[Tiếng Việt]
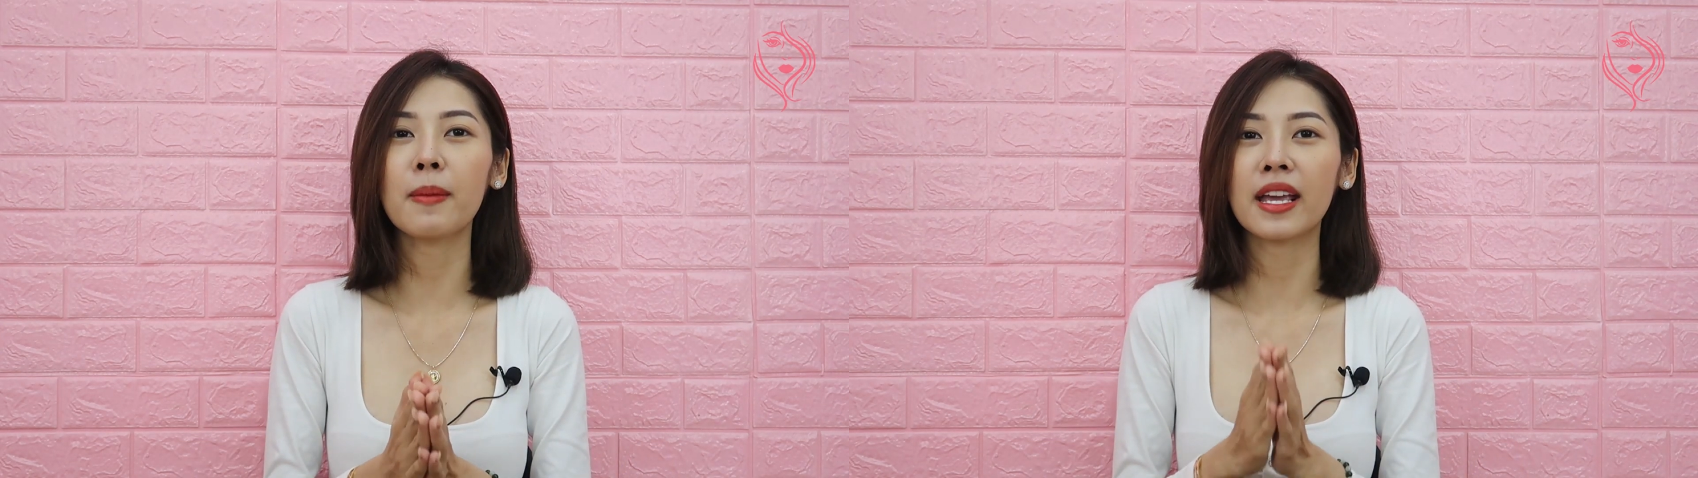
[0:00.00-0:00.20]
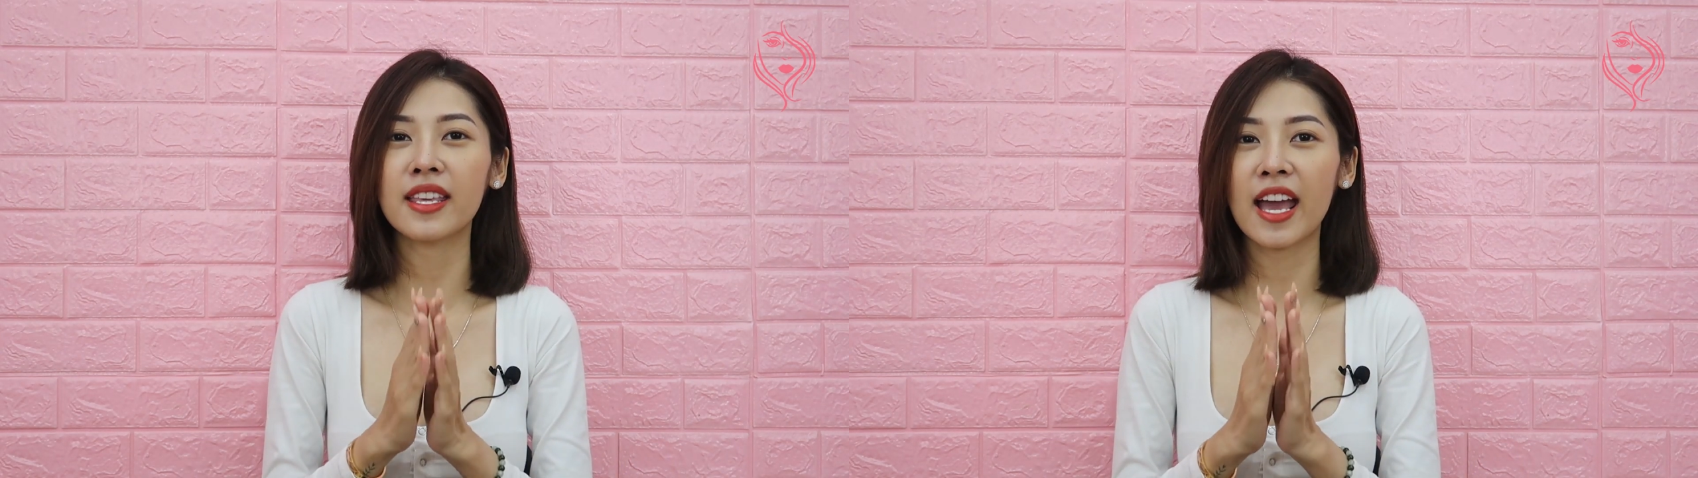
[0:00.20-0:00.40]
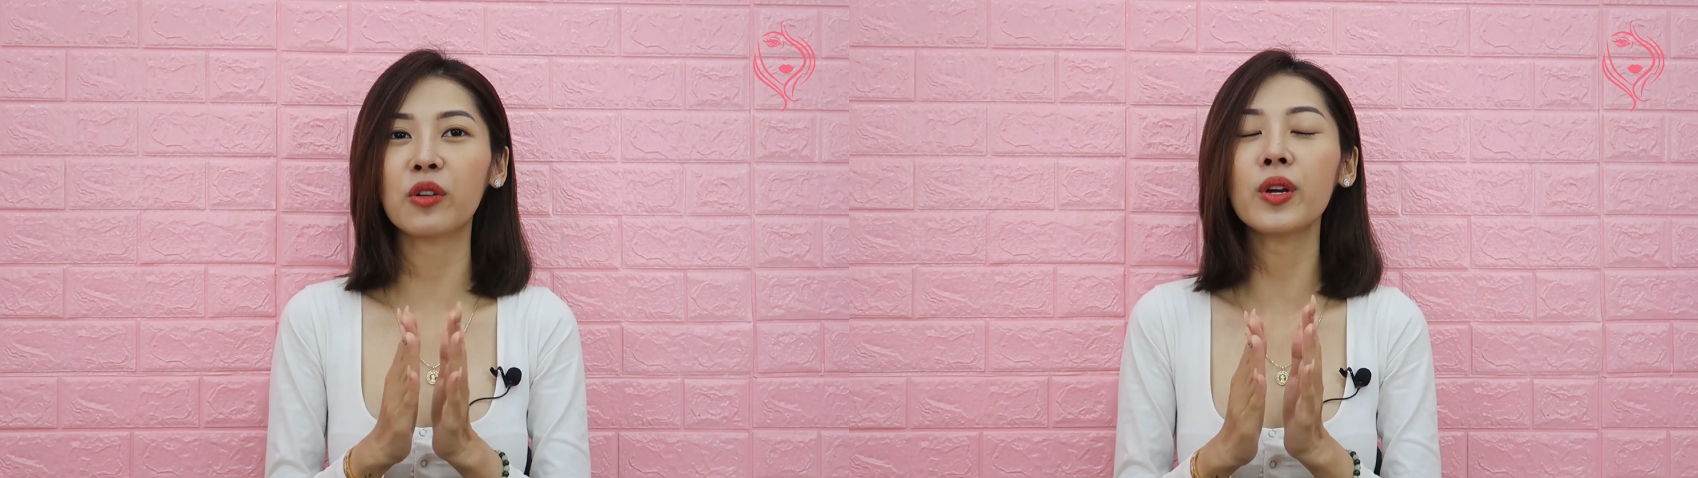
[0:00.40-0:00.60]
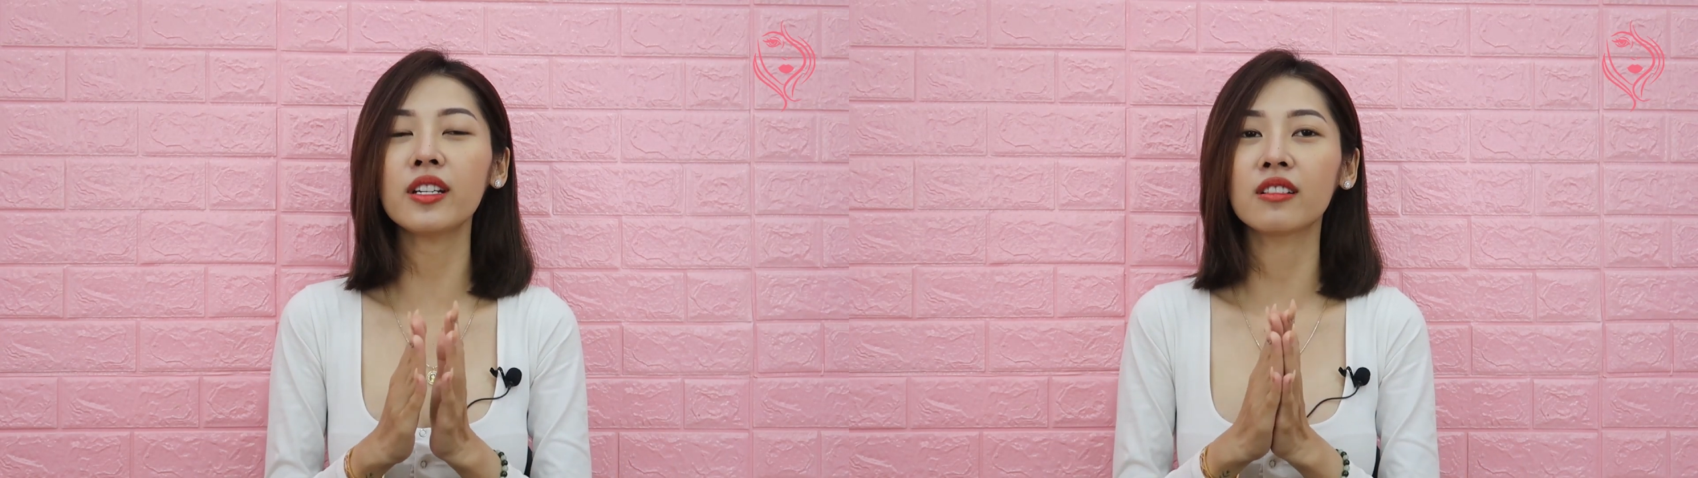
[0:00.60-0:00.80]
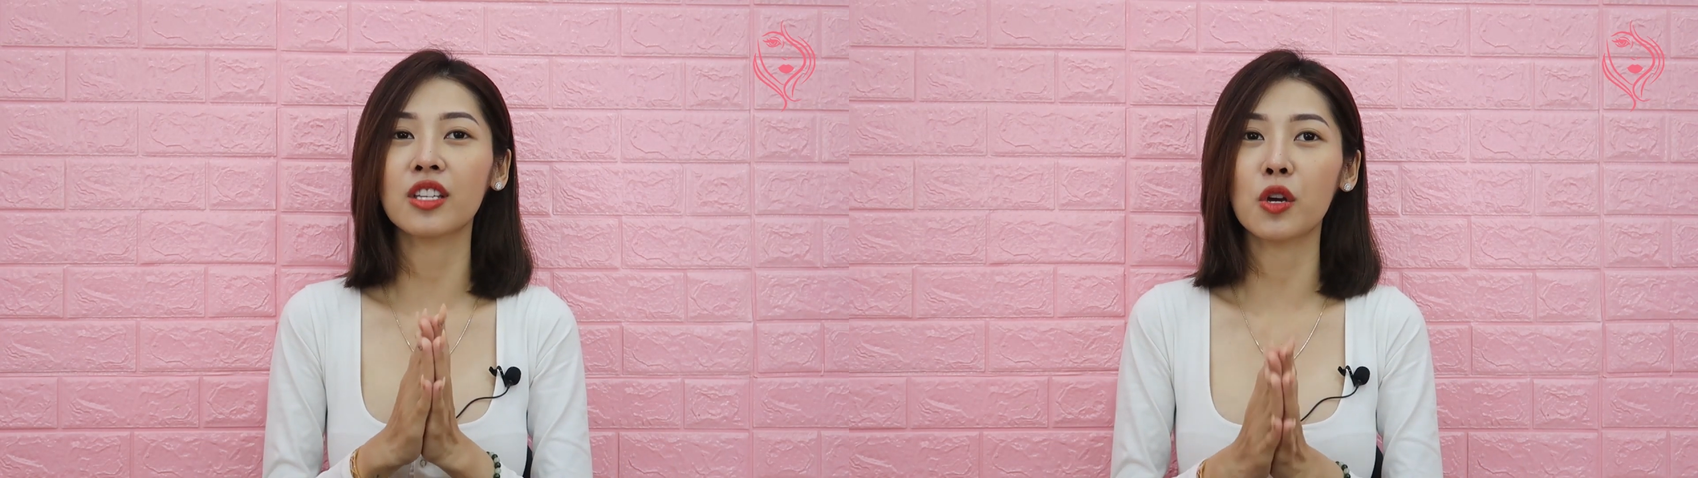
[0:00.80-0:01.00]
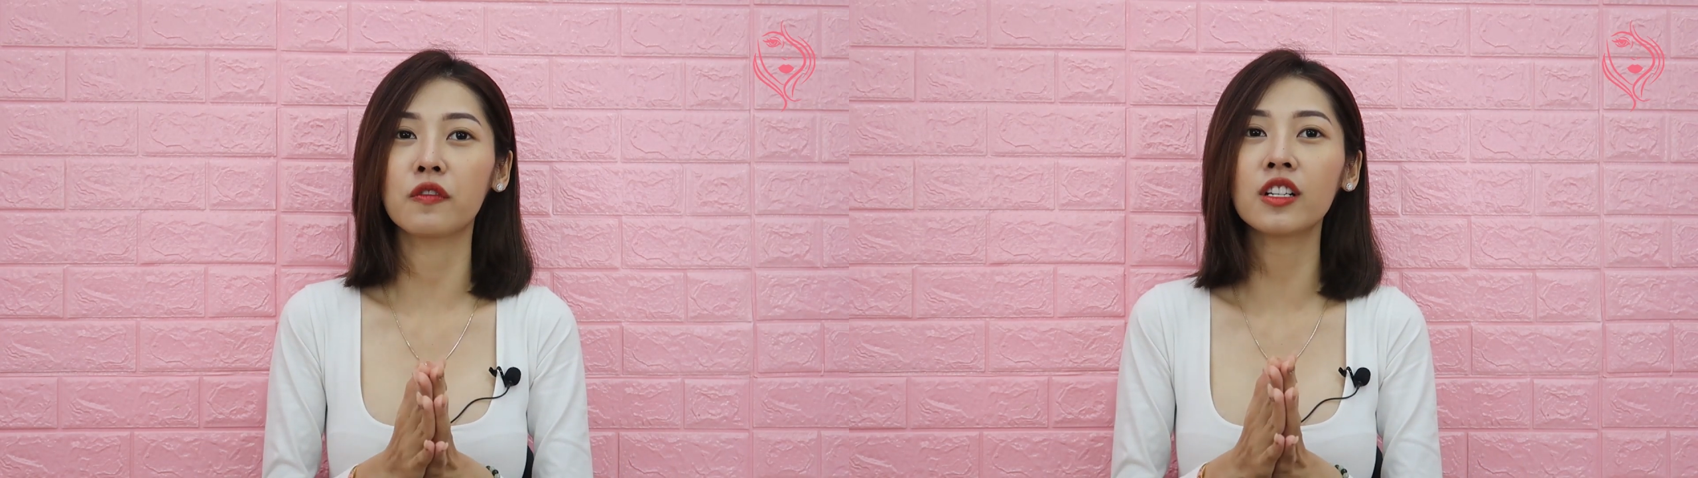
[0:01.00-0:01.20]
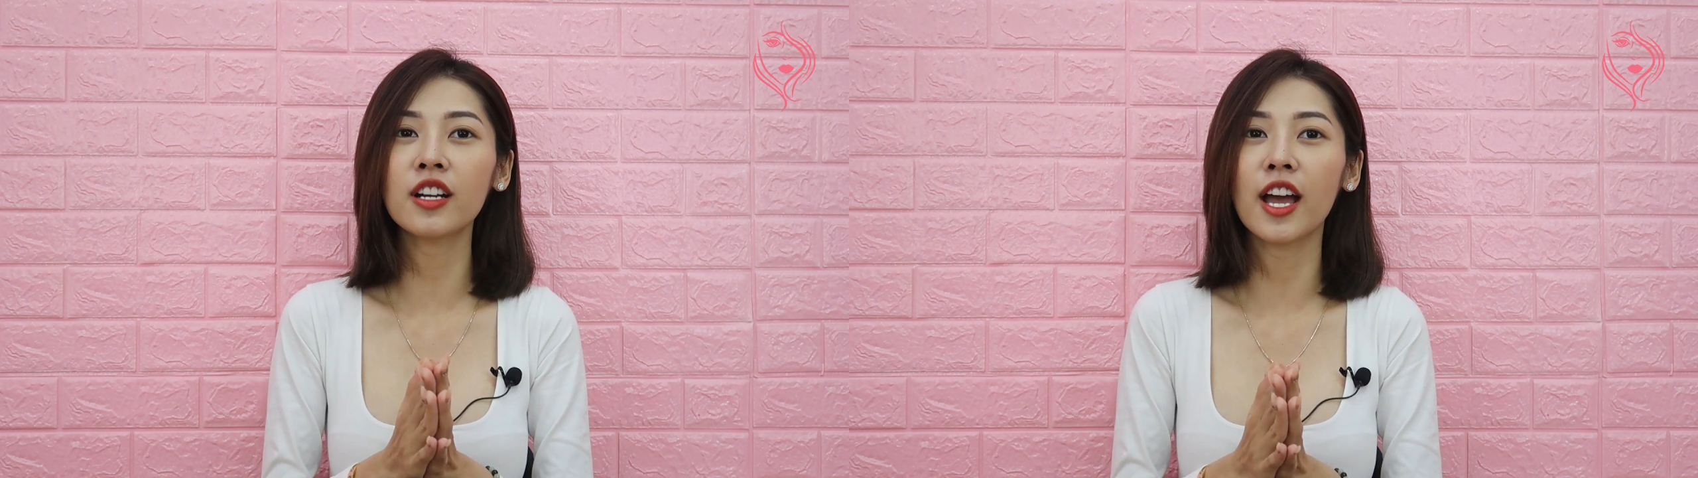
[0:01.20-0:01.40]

cho bạn giải quyết được nhiều vấn